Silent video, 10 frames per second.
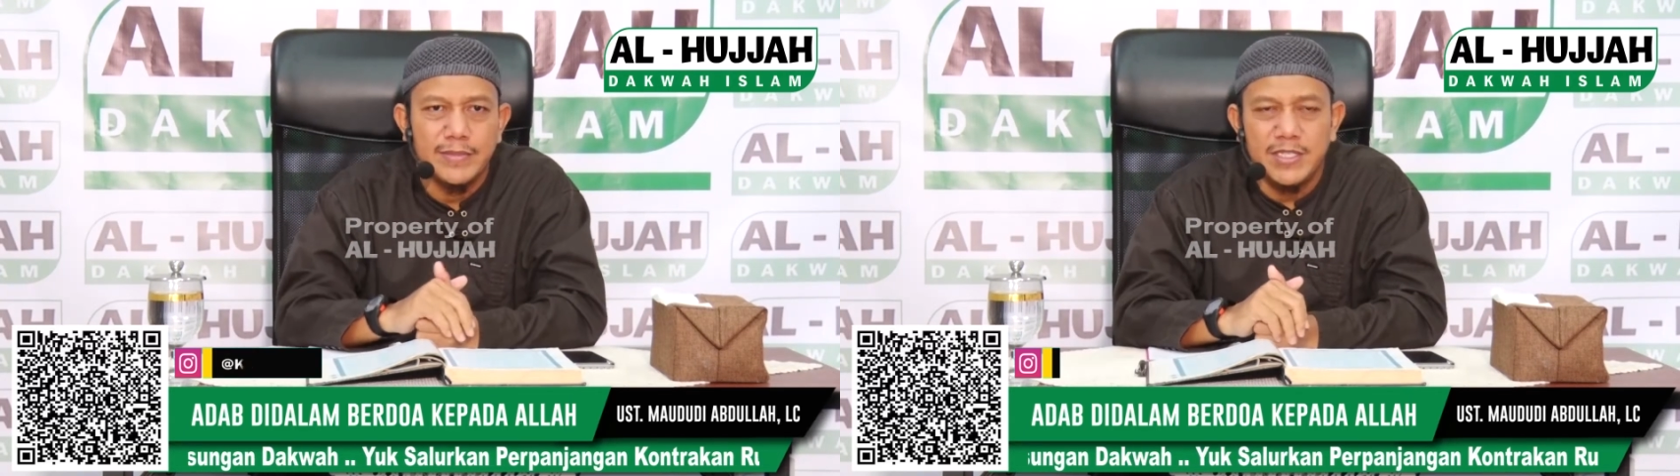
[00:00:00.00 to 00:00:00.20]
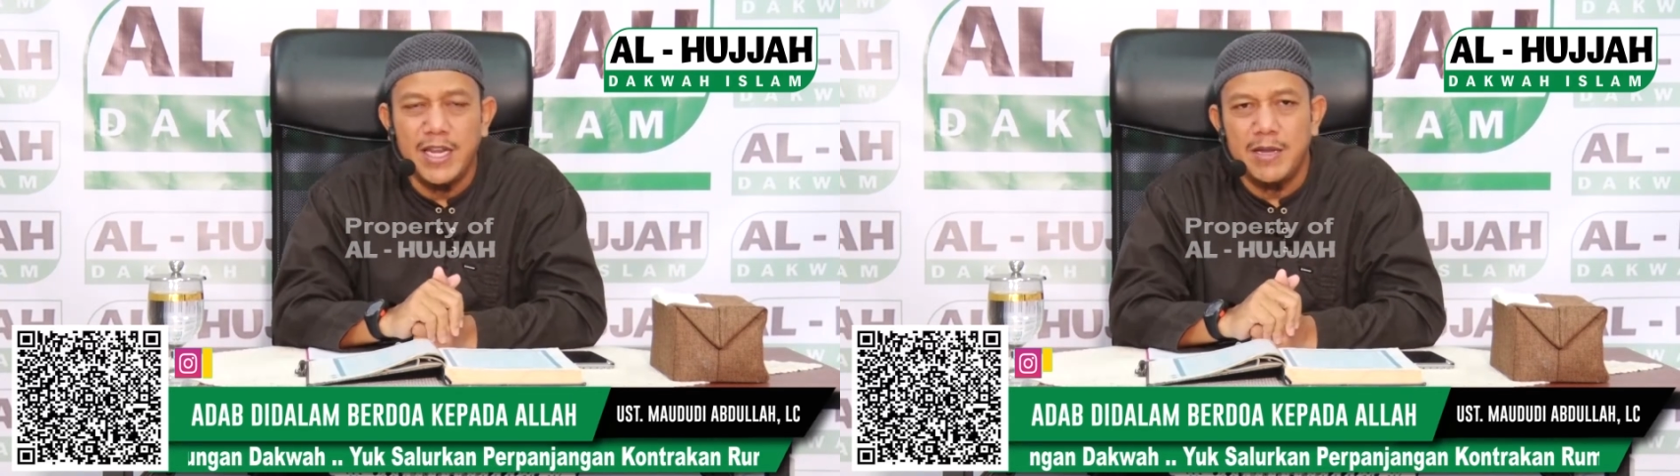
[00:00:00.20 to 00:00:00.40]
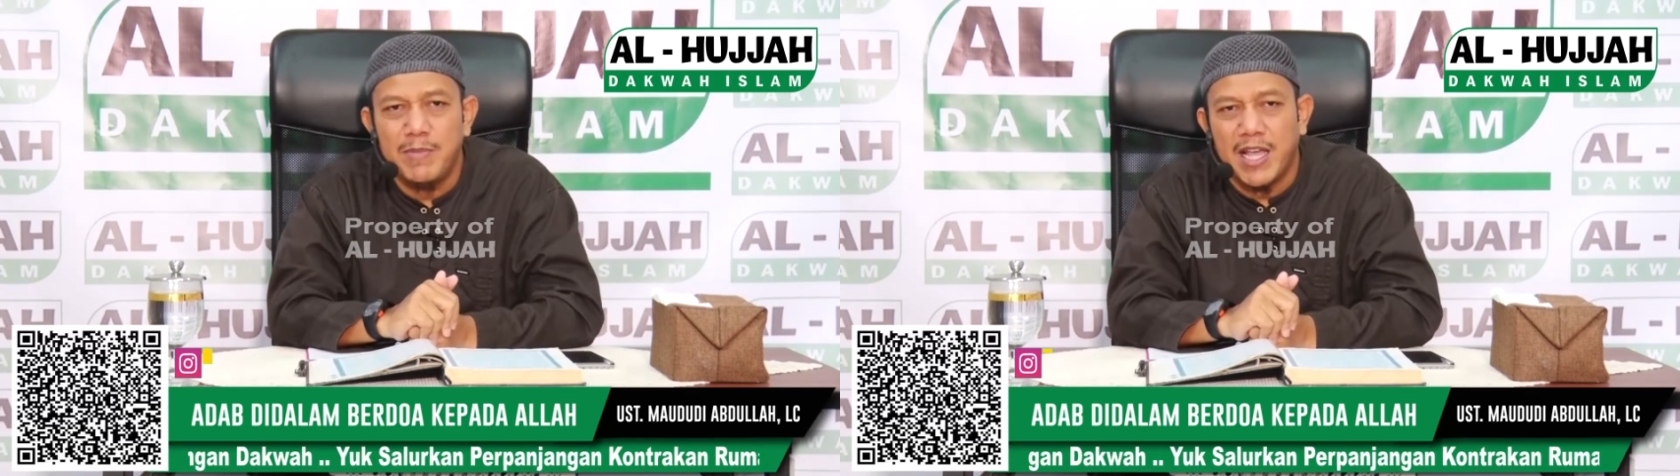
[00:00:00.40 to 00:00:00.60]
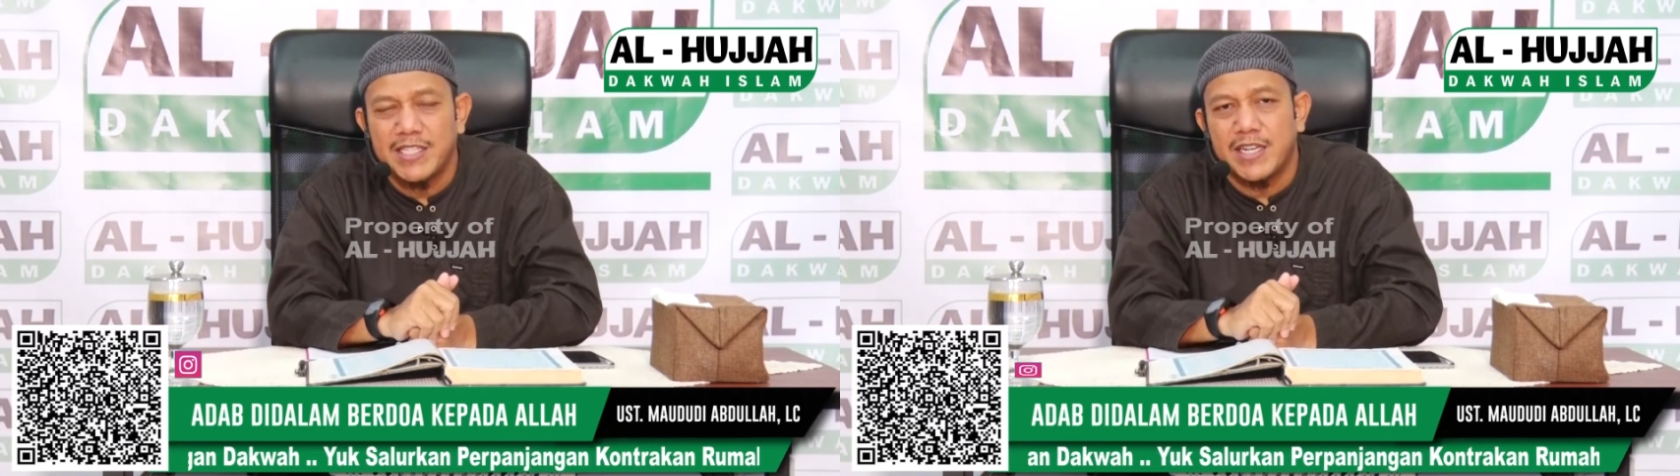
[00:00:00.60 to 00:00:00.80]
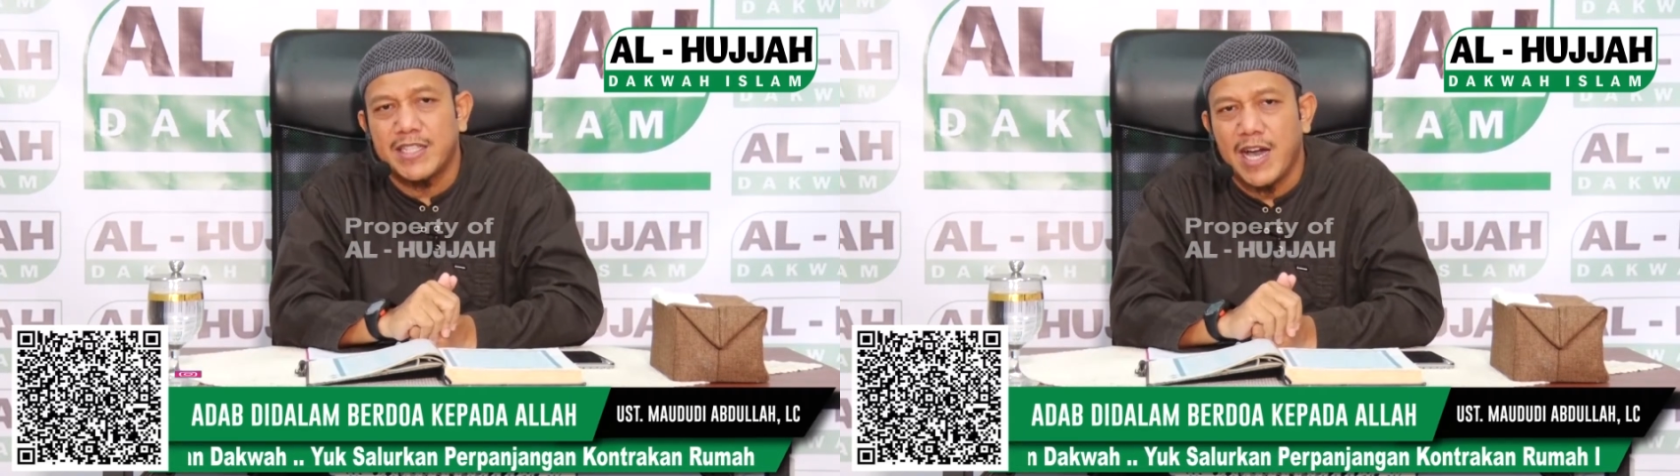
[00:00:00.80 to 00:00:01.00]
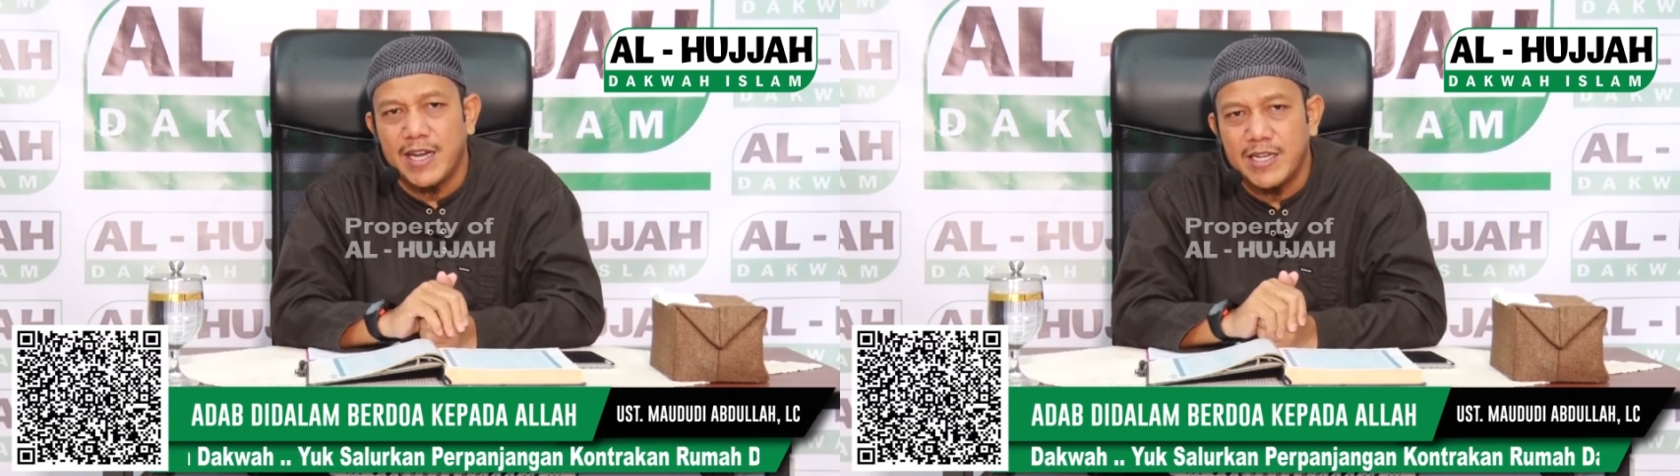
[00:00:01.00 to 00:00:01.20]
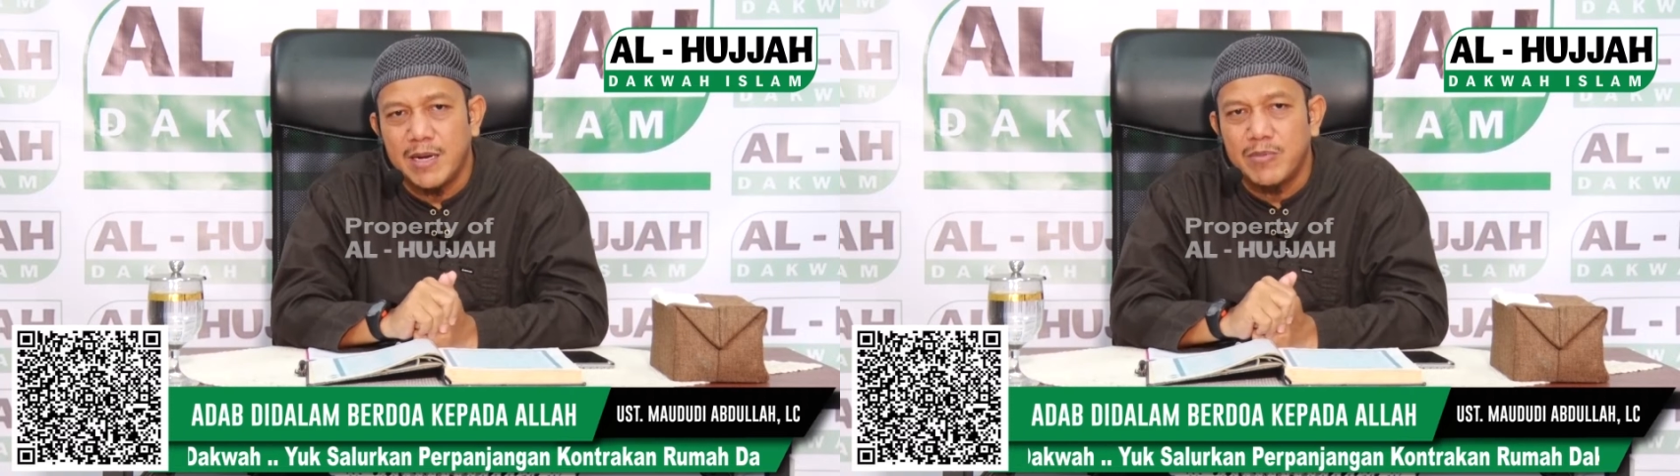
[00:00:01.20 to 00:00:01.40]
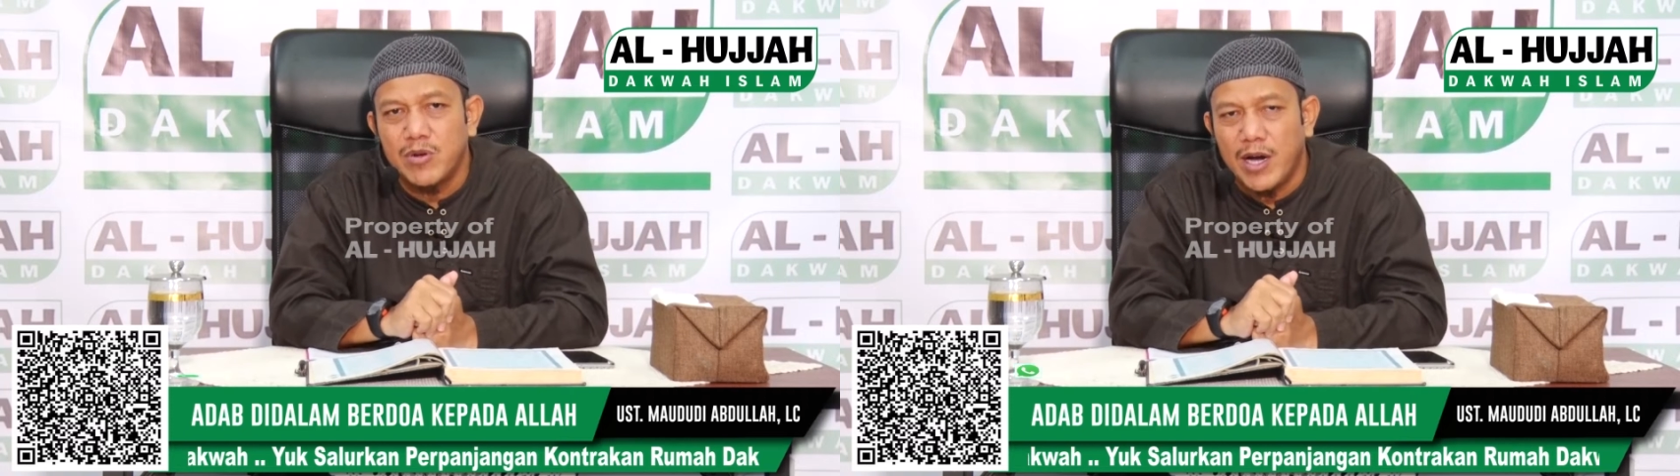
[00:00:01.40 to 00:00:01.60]
tidak mereka sertakan di
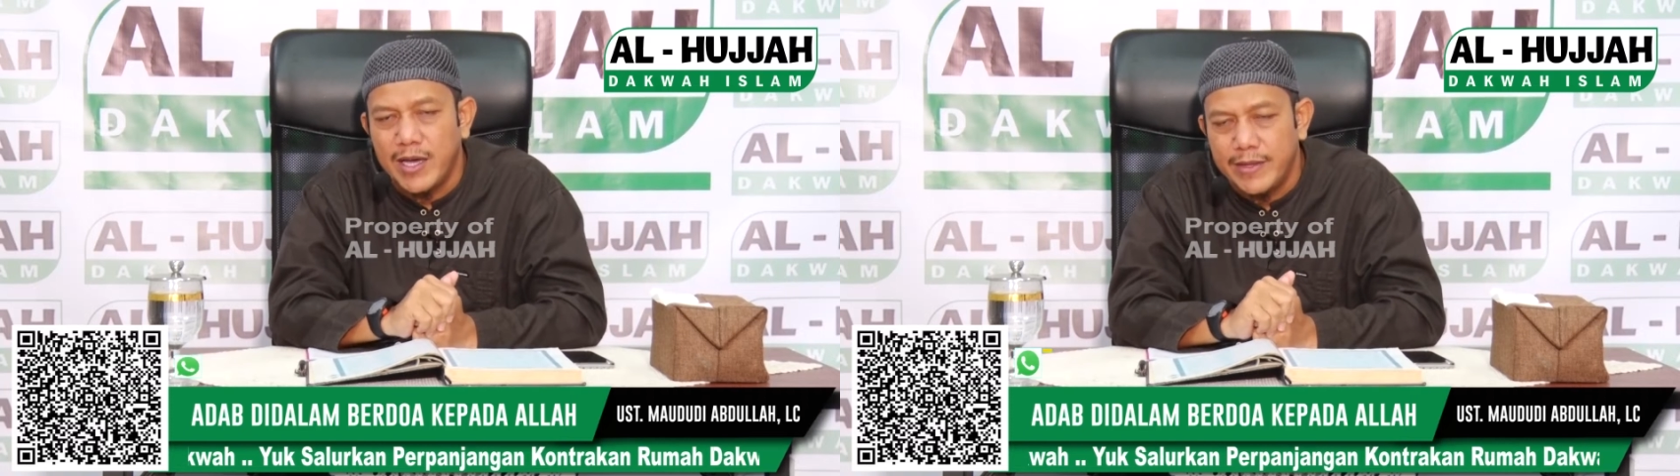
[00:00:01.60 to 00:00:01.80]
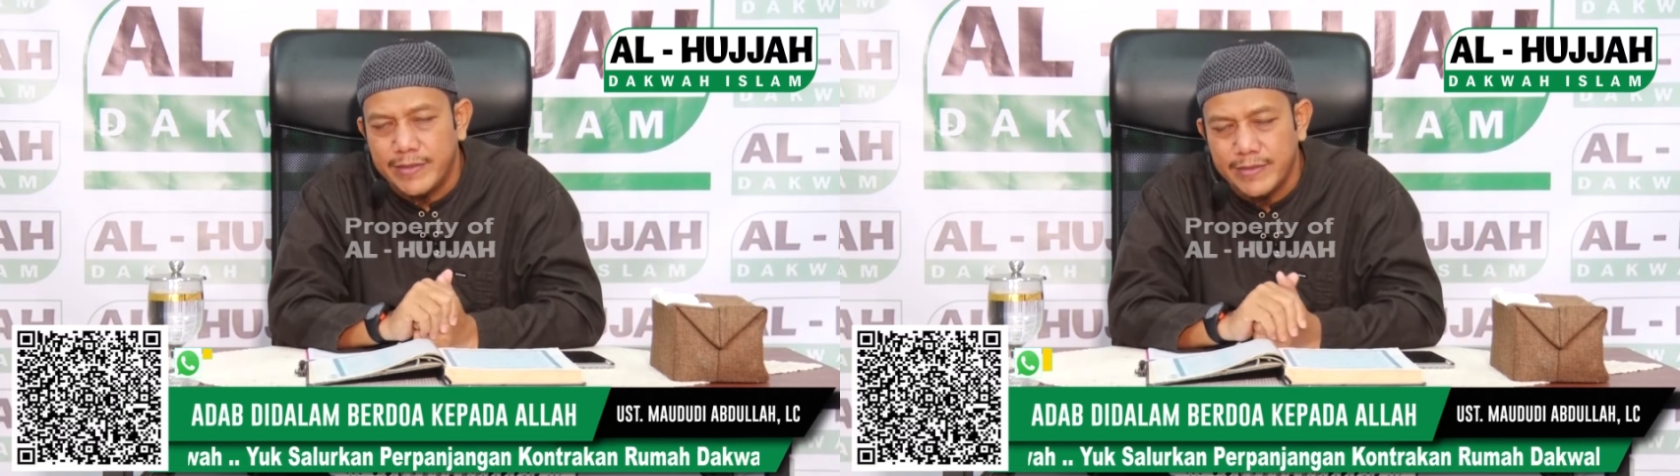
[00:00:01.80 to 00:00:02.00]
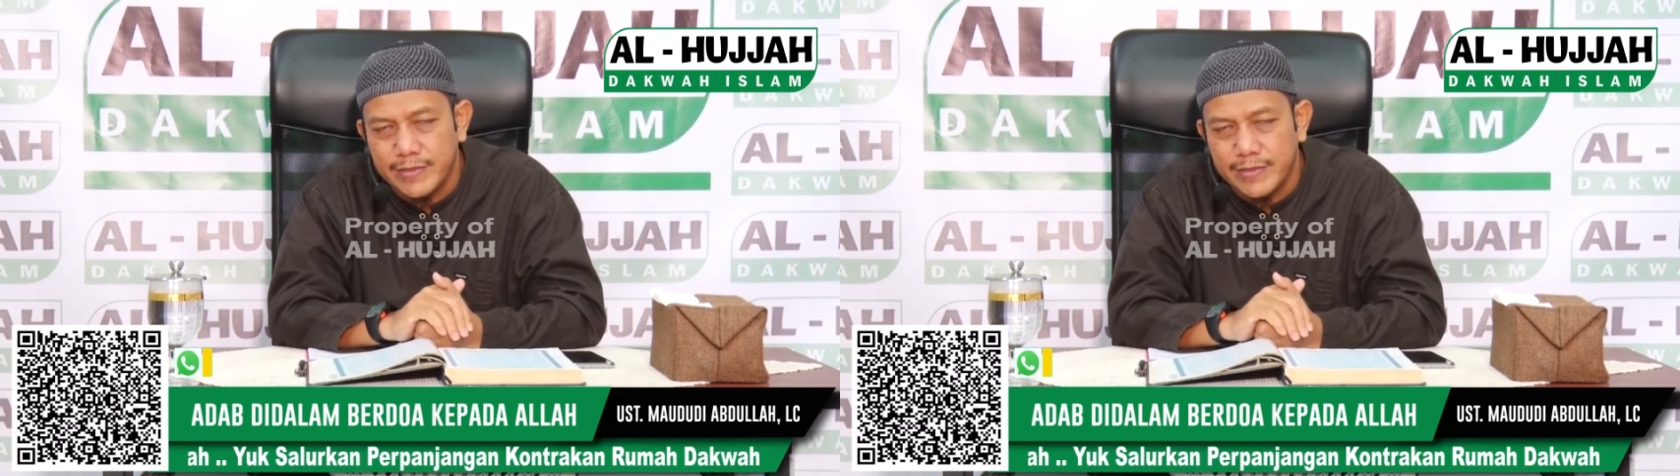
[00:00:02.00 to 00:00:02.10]
dalam doa itu.